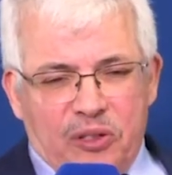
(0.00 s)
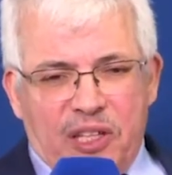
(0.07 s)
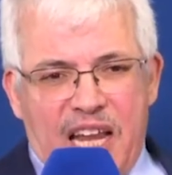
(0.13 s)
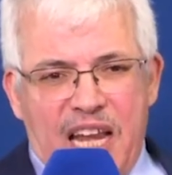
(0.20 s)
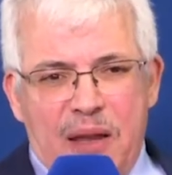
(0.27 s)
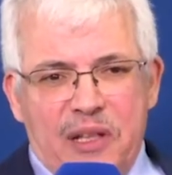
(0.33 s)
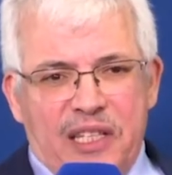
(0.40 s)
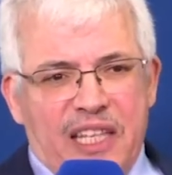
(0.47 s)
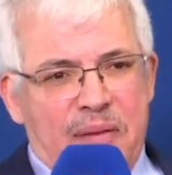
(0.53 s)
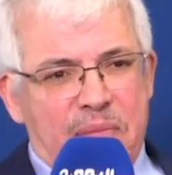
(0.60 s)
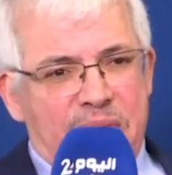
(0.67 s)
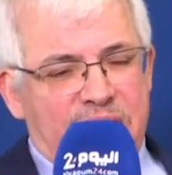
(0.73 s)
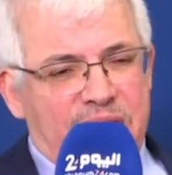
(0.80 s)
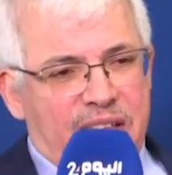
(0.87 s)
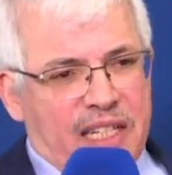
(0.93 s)
المتعلم
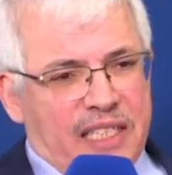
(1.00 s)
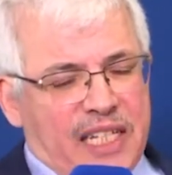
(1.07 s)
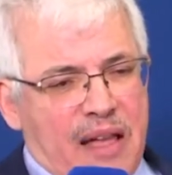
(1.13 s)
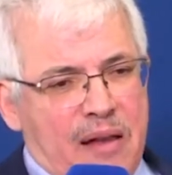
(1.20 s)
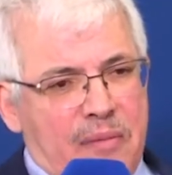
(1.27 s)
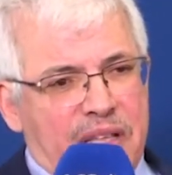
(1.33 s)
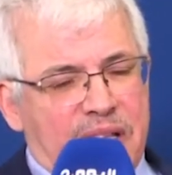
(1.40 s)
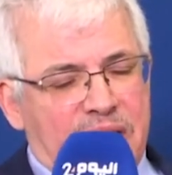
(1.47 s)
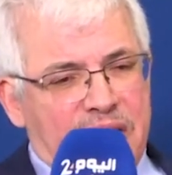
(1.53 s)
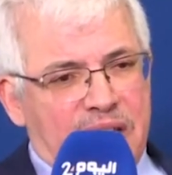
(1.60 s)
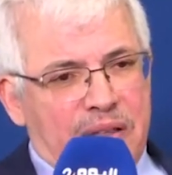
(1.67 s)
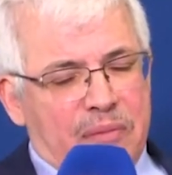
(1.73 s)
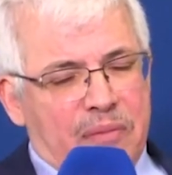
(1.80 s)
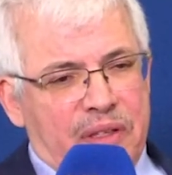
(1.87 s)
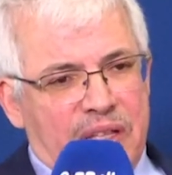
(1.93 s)
يتعامل,
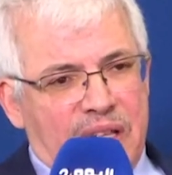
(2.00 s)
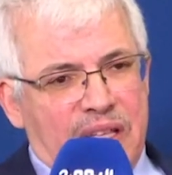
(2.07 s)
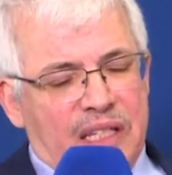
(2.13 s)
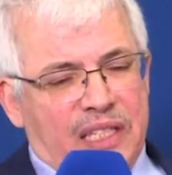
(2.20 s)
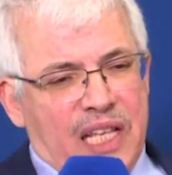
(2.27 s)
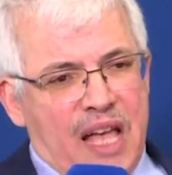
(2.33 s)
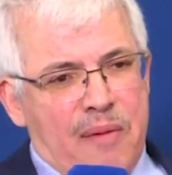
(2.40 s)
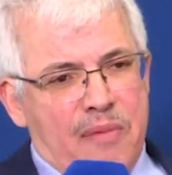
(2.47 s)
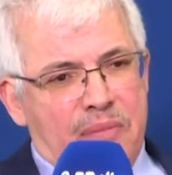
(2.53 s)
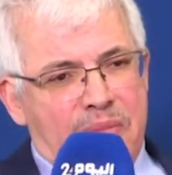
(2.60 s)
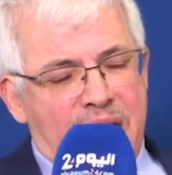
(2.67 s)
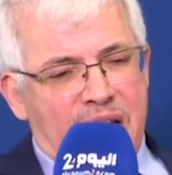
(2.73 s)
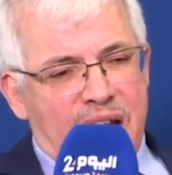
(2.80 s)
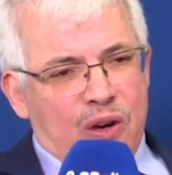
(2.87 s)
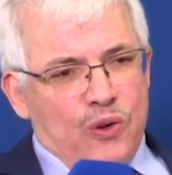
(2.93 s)
يتعامل
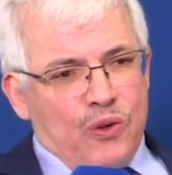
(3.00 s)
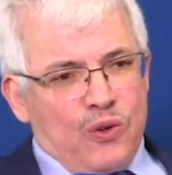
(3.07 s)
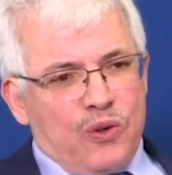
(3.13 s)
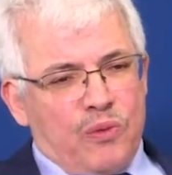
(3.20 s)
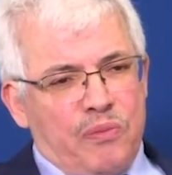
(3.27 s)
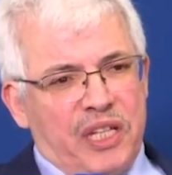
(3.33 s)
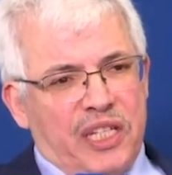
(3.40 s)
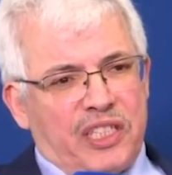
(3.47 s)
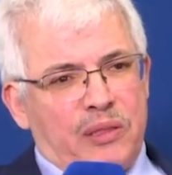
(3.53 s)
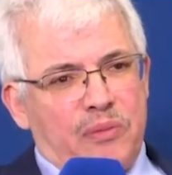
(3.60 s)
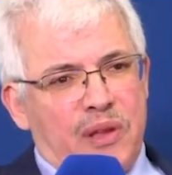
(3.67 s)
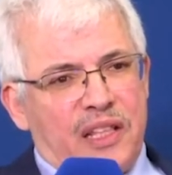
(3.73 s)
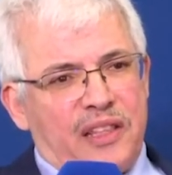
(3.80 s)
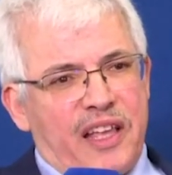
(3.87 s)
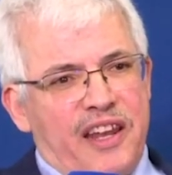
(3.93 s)
معه
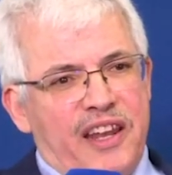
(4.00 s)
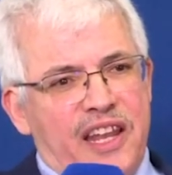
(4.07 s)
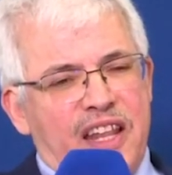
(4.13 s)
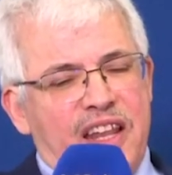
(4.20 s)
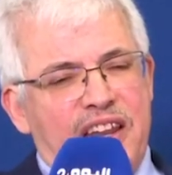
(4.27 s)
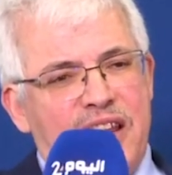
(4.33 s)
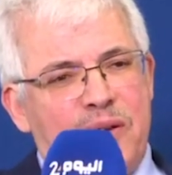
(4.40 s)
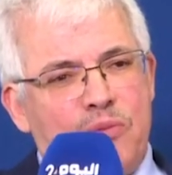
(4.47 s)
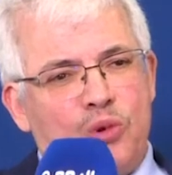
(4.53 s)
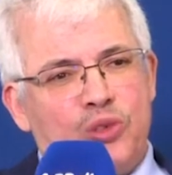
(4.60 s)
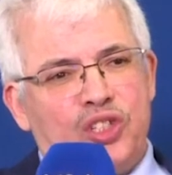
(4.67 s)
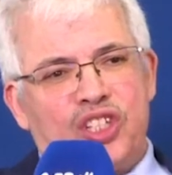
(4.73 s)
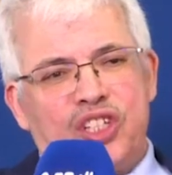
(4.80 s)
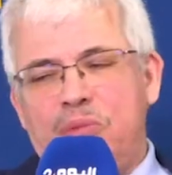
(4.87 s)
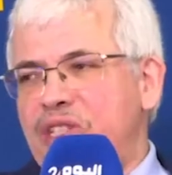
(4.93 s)
باعتماد
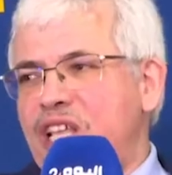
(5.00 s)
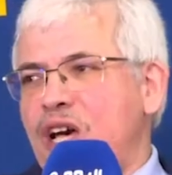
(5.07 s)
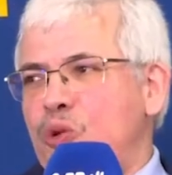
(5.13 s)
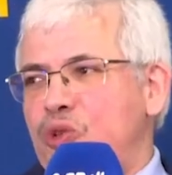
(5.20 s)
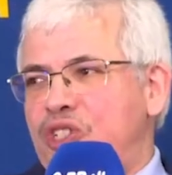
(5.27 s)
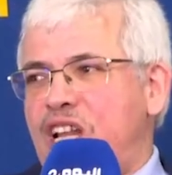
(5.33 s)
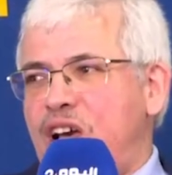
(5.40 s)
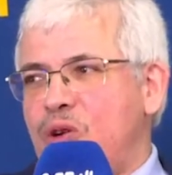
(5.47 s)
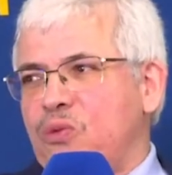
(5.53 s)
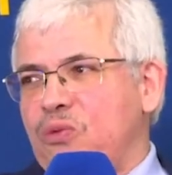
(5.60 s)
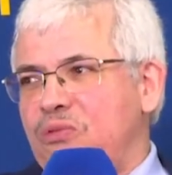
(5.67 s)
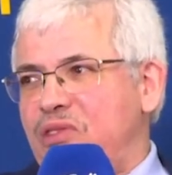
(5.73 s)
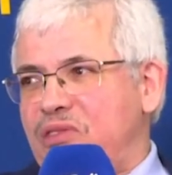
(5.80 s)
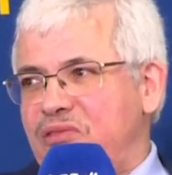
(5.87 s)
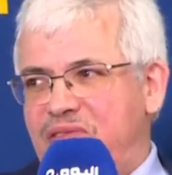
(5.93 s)
النموذج البيداغوجي له
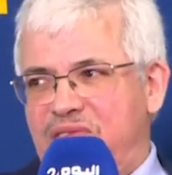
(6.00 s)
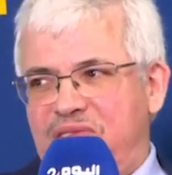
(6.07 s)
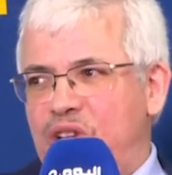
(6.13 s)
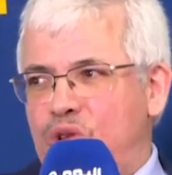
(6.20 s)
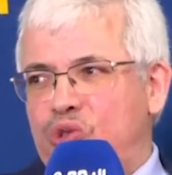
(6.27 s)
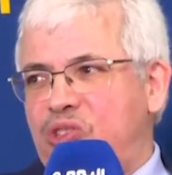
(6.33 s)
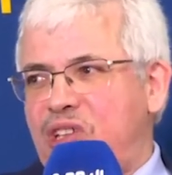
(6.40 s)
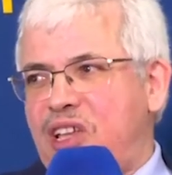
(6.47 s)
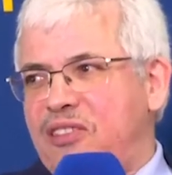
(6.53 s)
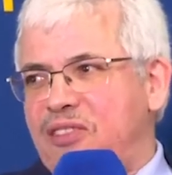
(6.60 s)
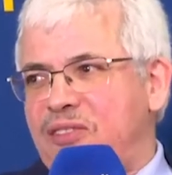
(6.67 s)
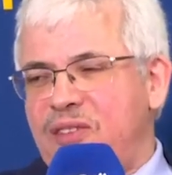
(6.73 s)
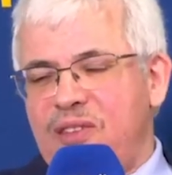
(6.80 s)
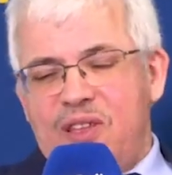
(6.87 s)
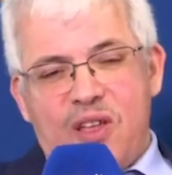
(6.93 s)
للأستاذ
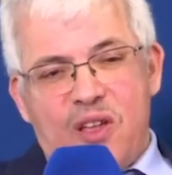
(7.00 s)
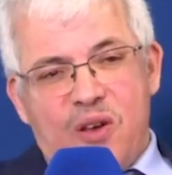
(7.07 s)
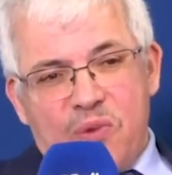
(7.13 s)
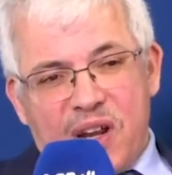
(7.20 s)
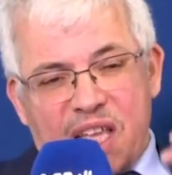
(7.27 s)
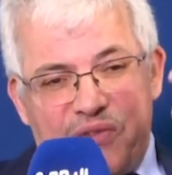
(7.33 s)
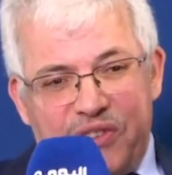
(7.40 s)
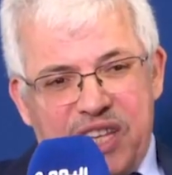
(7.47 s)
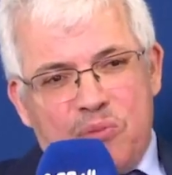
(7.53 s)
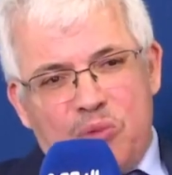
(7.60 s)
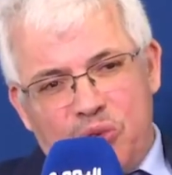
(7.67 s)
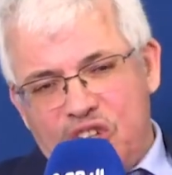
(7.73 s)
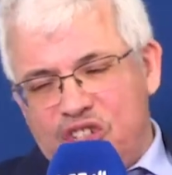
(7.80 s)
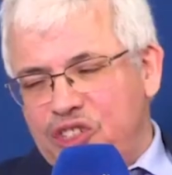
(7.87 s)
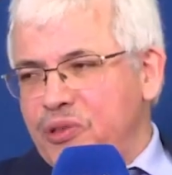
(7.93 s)
ولكن في
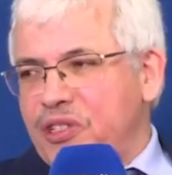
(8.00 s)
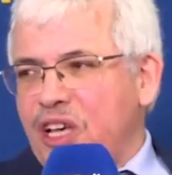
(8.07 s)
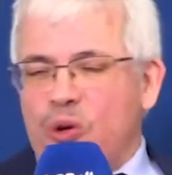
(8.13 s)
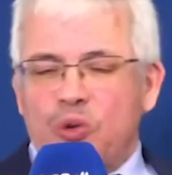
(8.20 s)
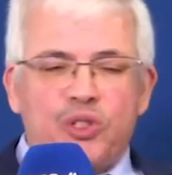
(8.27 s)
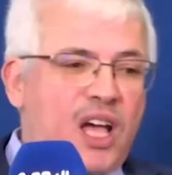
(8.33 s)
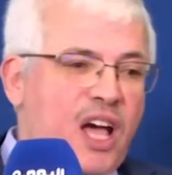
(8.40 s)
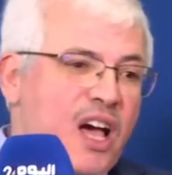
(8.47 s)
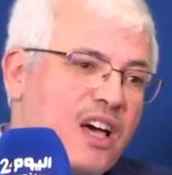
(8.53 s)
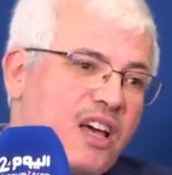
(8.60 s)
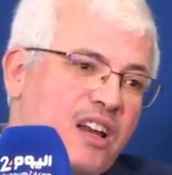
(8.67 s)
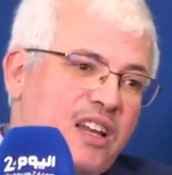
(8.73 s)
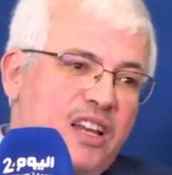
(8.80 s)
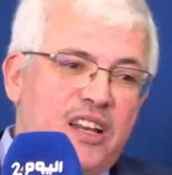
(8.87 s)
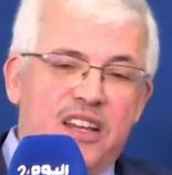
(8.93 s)
نموذج بيداغوجي آخر